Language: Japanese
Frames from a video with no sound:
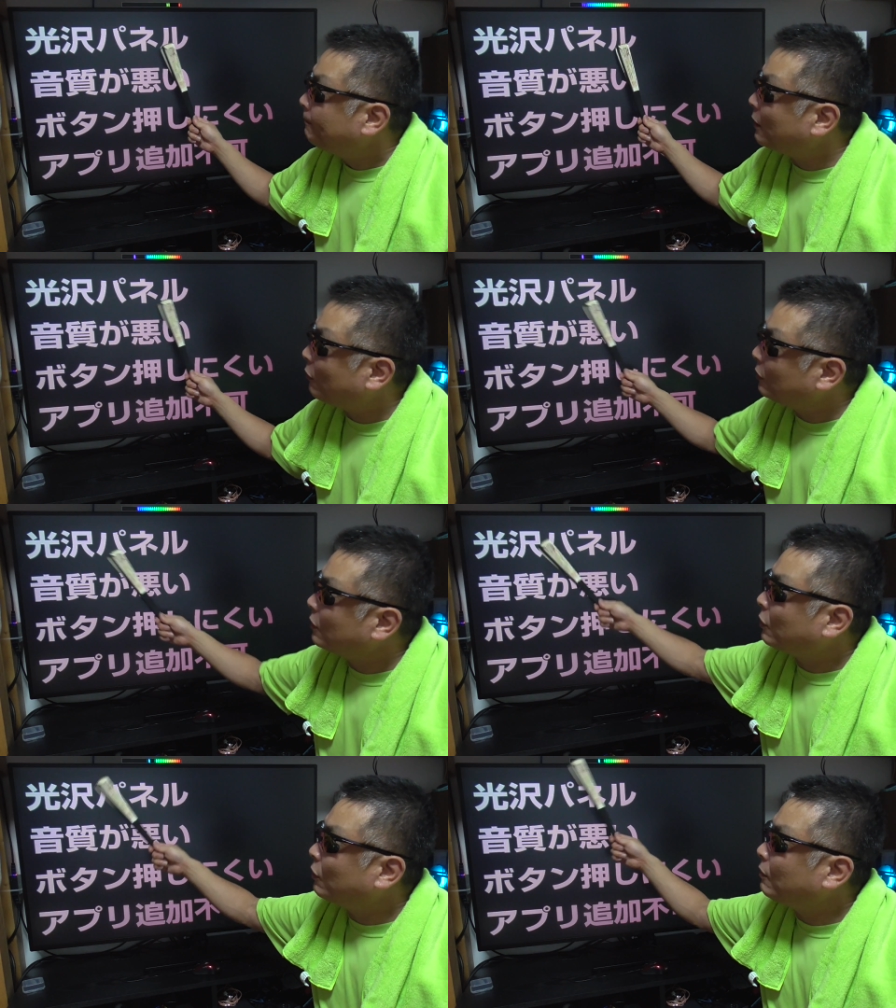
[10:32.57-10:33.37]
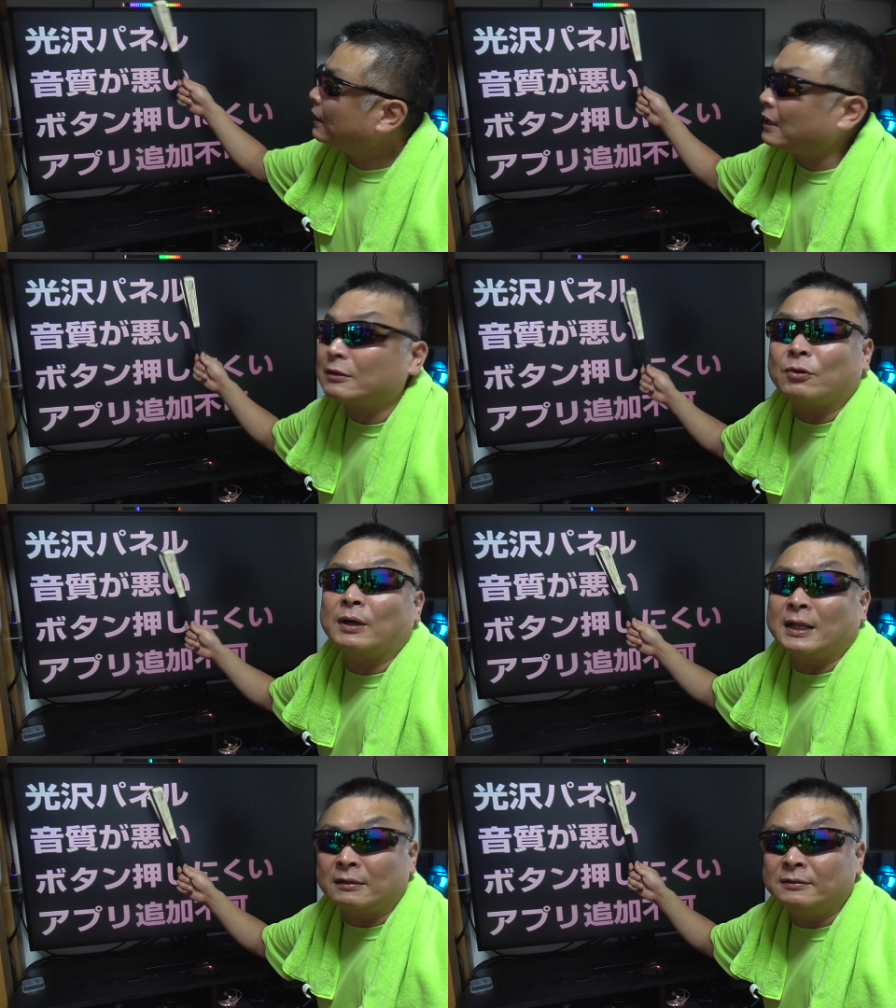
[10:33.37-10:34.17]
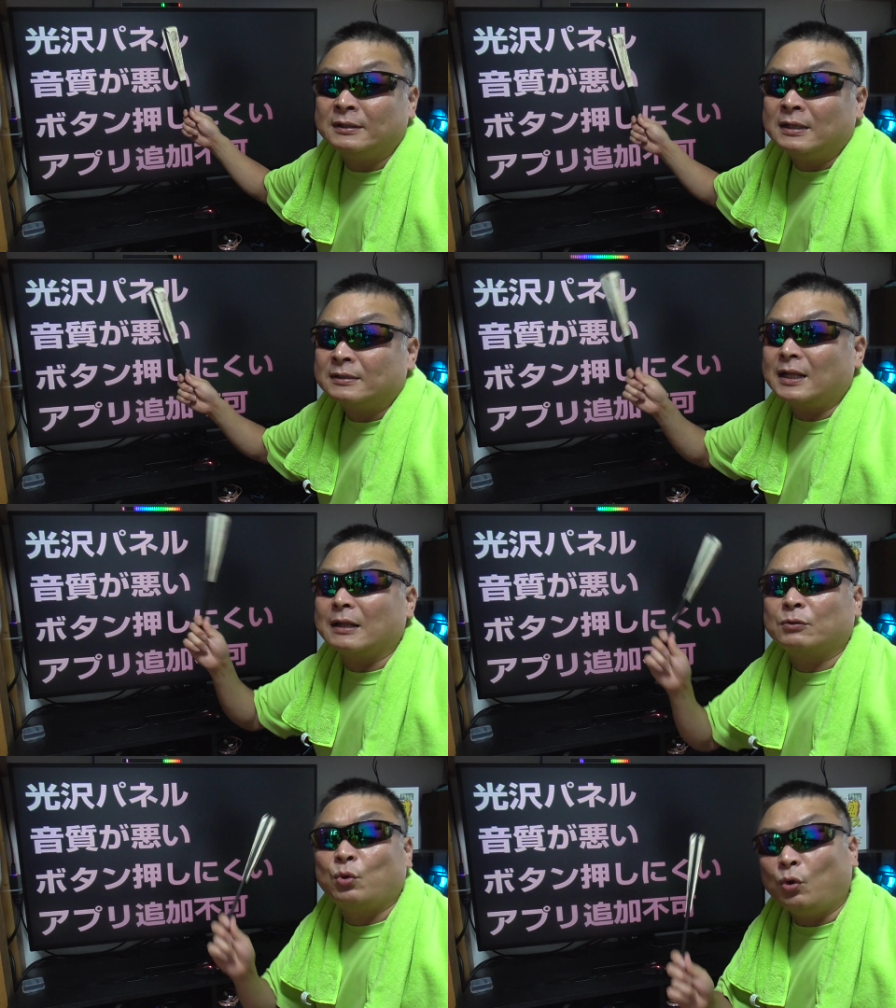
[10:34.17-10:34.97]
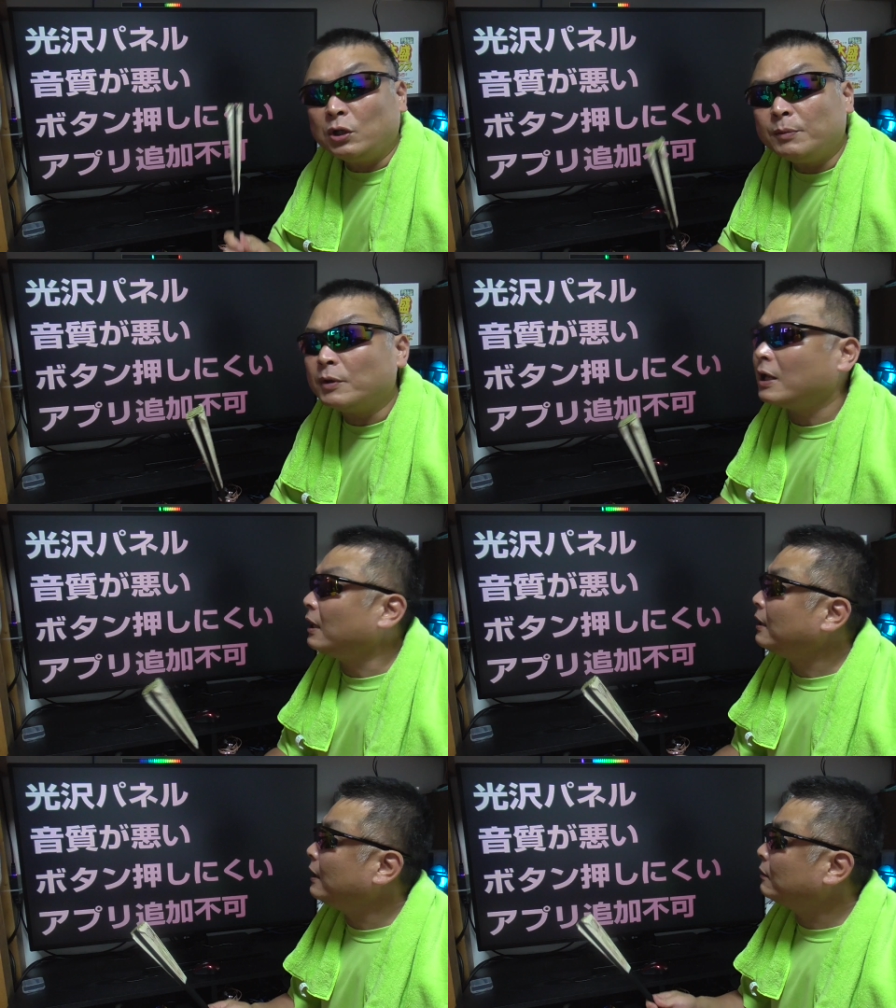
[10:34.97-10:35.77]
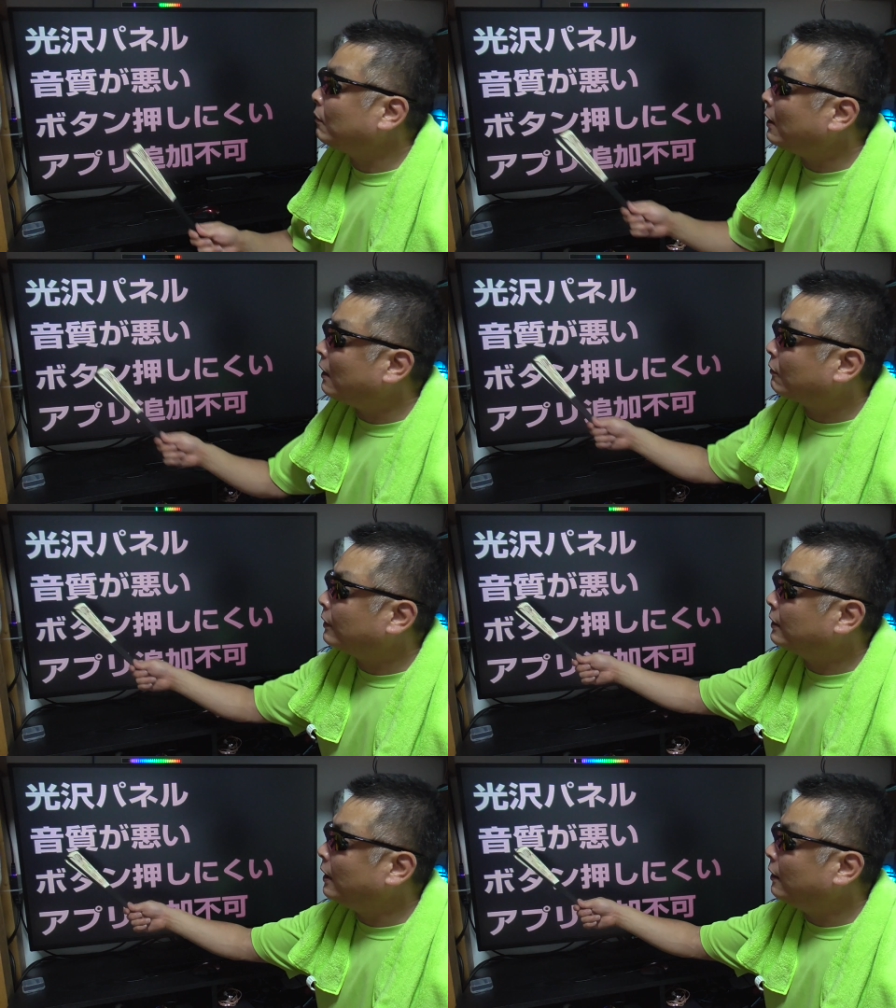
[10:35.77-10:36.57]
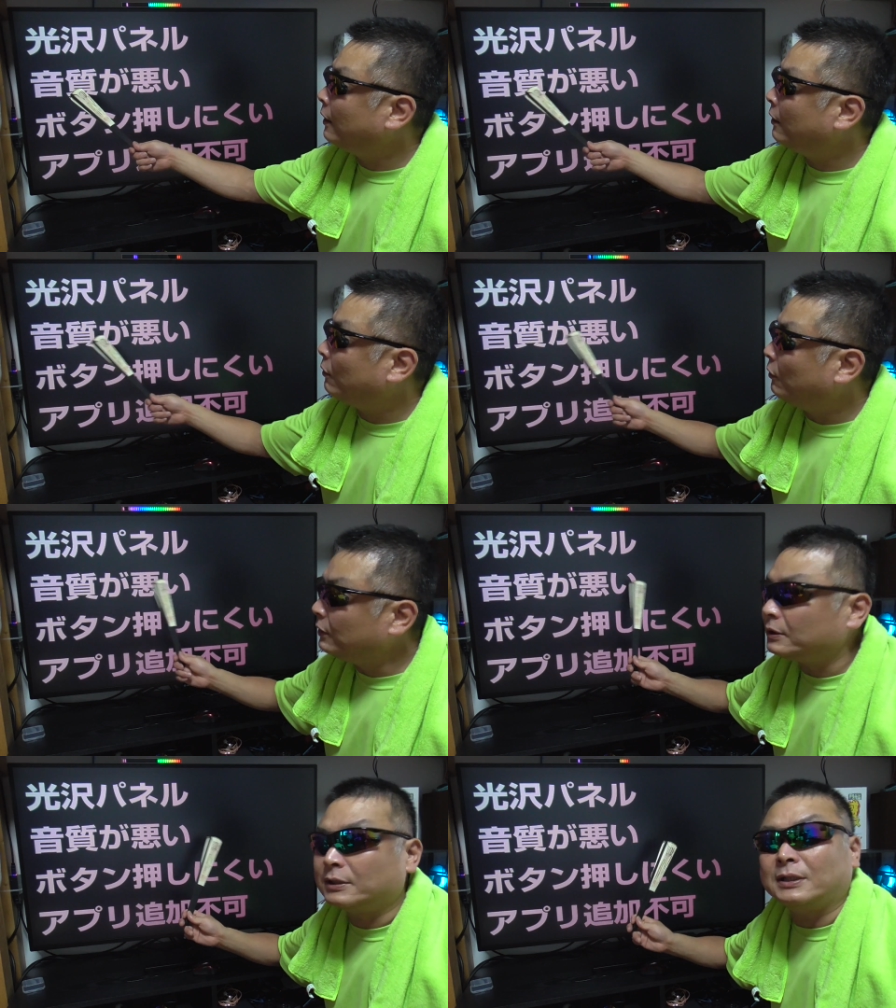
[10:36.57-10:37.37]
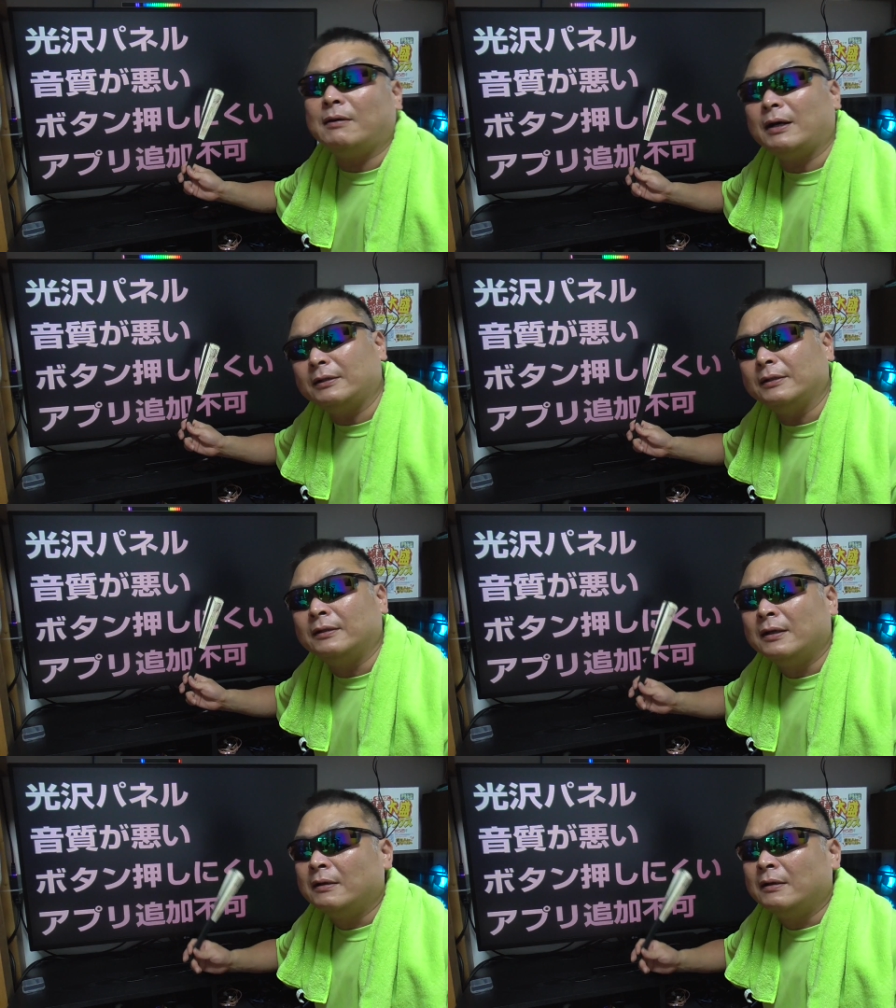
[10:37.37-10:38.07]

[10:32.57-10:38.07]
まあ、ここのところはなんとかなる。ただ、どうにもならないのが、これね、えー、音質が悪い。